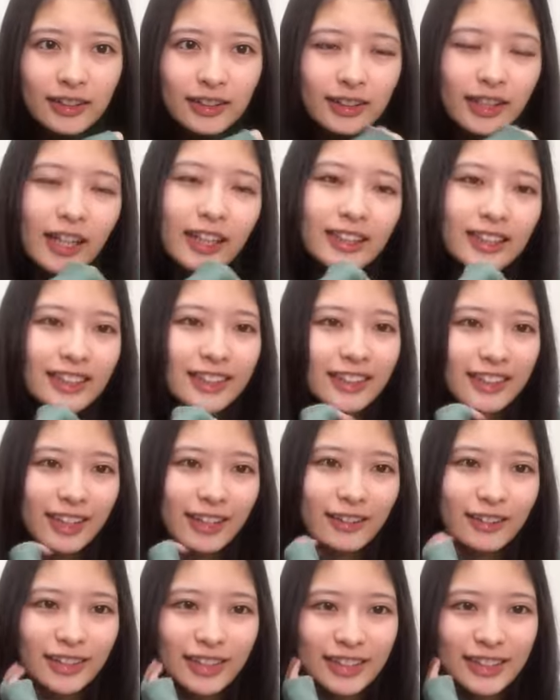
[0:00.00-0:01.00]
何人
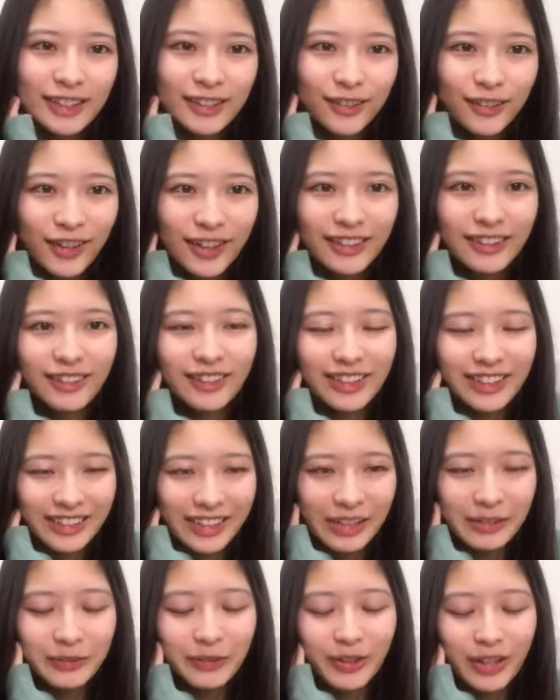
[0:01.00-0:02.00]
か私のファンの
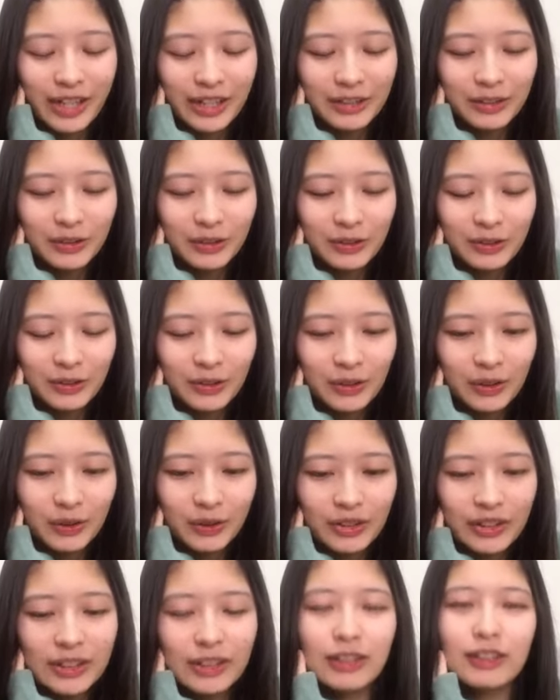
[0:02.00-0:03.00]
方もあの今
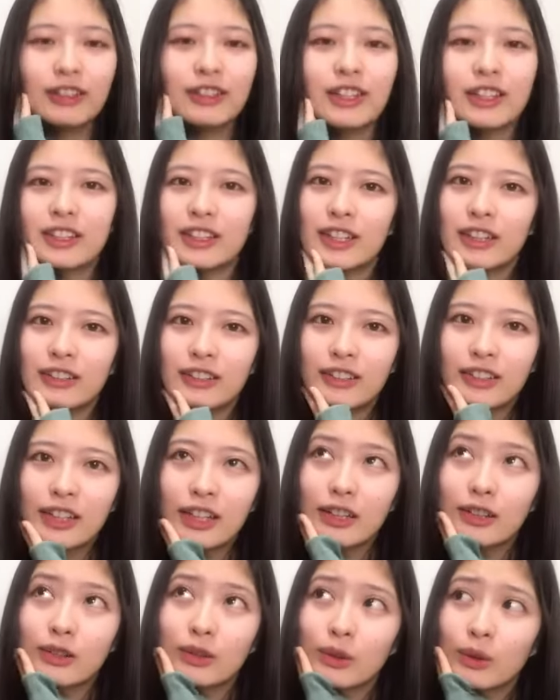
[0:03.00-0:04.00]
日来てくださるって
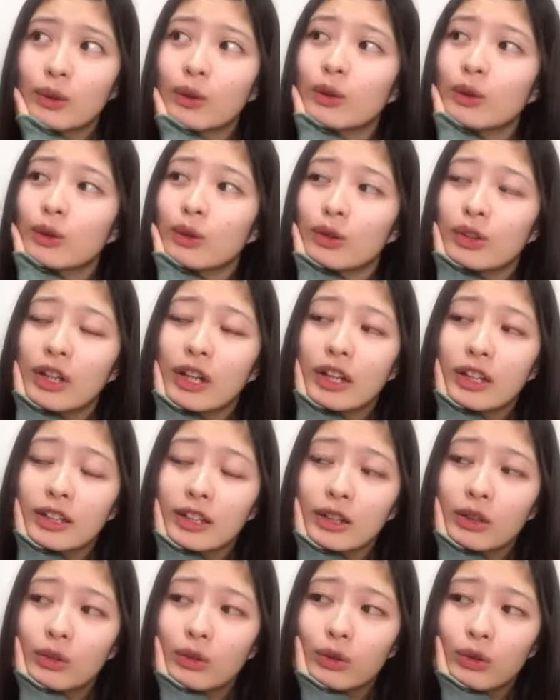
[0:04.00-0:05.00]
いうのをこの
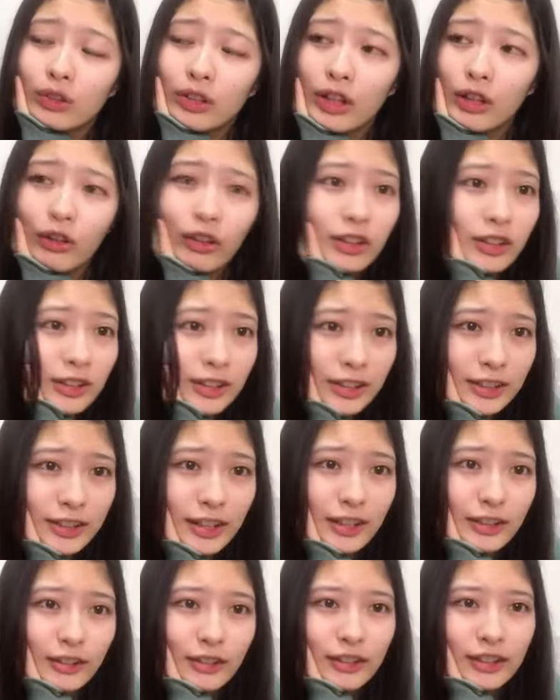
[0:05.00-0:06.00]
間のオンラインお話し
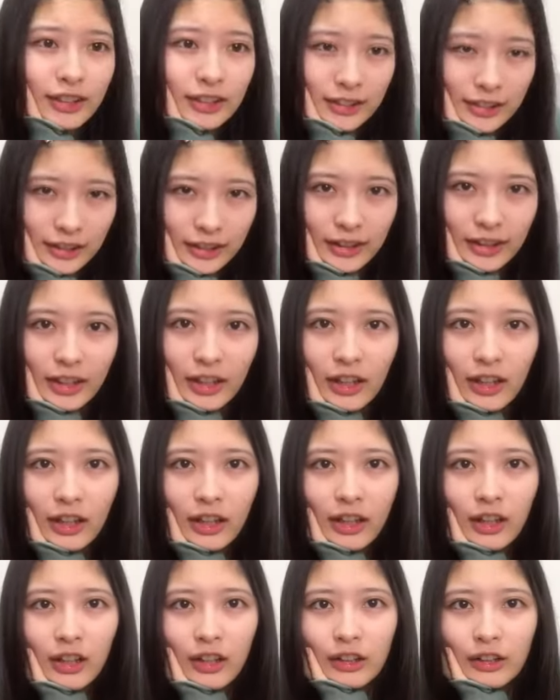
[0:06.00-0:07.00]
会の時に
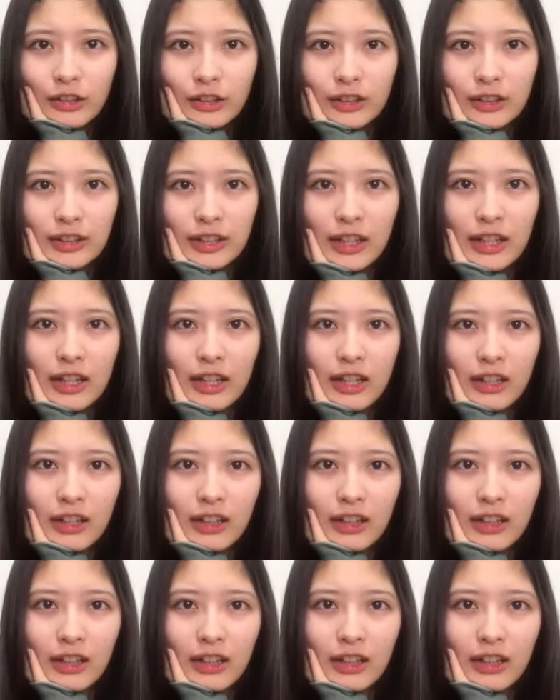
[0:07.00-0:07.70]
言って